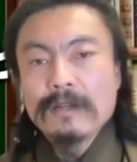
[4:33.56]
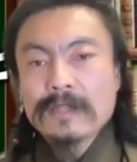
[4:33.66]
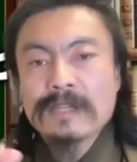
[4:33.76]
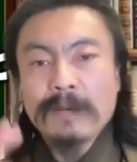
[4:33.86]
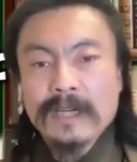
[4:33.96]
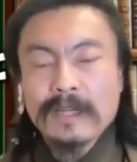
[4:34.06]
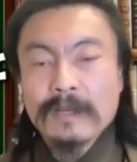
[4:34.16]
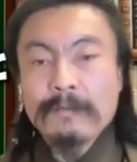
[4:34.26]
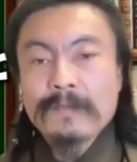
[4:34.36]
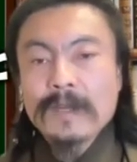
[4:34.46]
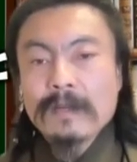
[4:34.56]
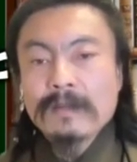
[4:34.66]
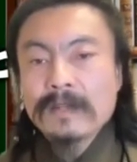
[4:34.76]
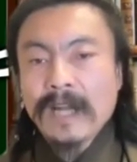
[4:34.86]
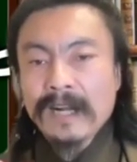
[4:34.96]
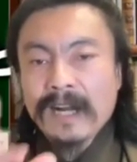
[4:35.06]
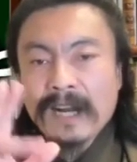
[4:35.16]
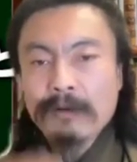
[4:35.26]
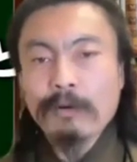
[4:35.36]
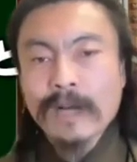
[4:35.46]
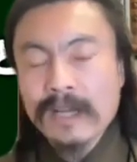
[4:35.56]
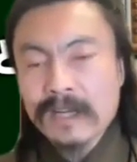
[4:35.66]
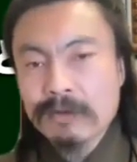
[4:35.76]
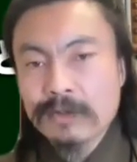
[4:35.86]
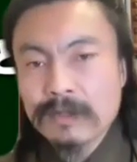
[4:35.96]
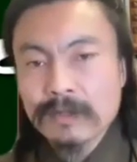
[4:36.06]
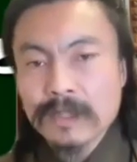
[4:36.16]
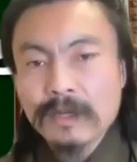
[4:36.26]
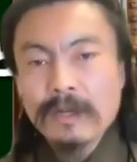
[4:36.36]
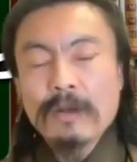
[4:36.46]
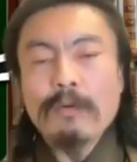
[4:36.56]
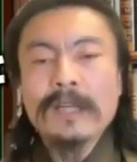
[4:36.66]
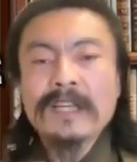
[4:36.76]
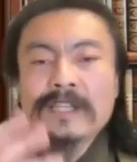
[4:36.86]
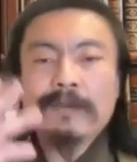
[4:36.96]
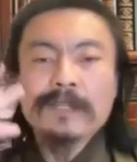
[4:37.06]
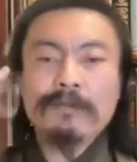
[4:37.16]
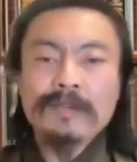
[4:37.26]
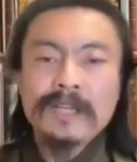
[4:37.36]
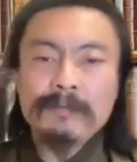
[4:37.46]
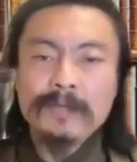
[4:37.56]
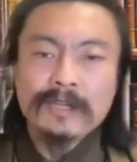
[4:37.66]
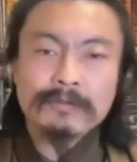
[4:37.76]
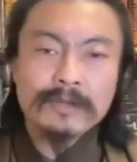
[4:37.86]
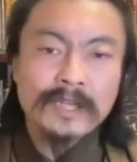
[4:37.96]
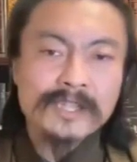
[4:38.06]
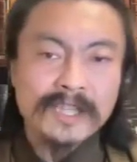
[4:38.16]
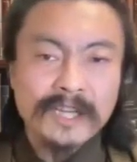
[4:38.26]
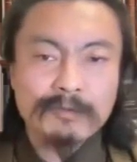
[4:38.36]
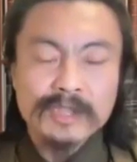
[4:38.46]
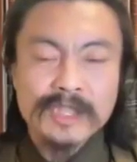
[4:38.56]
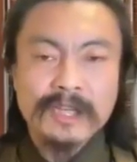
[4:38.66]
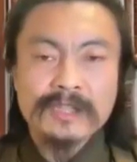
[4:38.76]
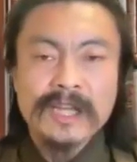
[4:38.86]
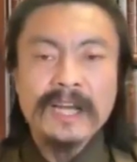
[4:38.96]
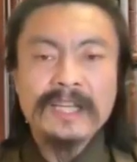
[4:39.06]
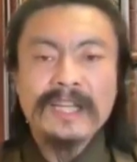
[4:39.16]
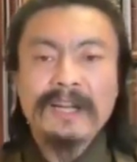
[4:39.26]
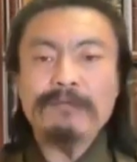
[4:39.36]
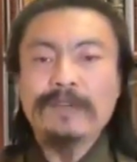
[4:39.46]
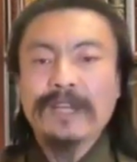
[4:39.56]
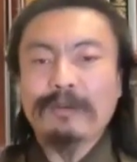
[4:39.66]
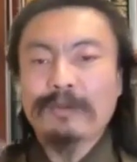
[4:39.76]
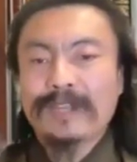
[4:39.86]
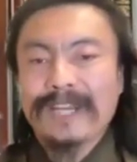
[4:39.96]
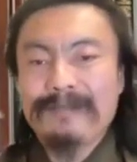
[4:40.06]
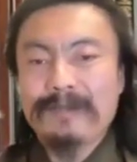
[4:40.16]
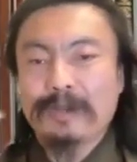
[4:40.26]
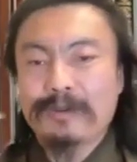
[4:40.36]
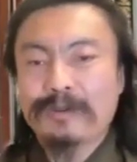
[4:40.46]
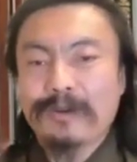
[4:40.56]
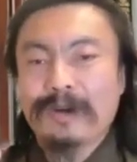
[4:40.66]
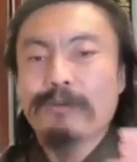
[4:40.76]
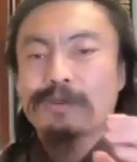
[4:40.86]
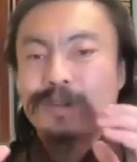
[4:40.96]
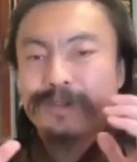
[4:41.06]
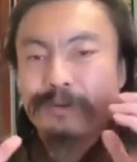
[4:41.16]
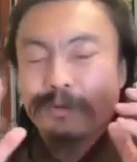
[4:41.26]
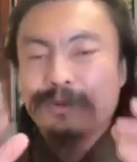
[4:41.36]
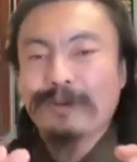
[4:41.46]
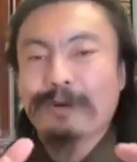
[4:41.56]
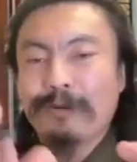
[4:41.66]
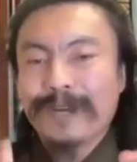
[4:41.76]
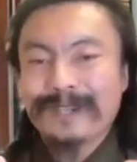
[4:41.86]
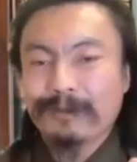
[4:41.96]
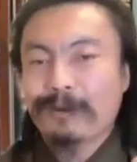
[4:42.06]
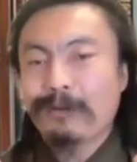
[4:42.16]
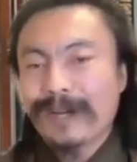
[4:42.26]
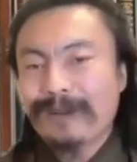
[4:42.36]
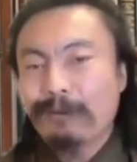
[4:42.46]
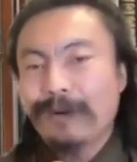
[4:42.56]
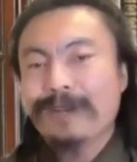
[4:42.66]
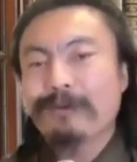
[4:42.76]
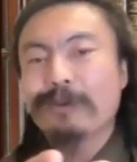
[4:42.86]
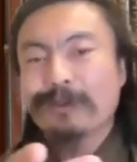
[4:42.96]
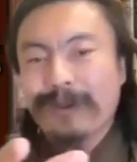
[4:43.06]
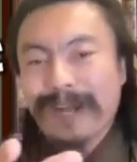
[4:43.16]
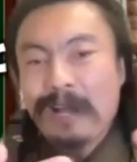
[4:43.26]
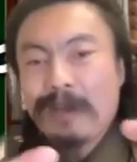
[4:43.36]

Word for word: つまり、だから誤解が生じるんです。私はそんな意味で言ったんじゃないのにじゃないんです。相手が受け取った意味というのは、おそらくこの人は怖い人で、怖い、怖いこの人が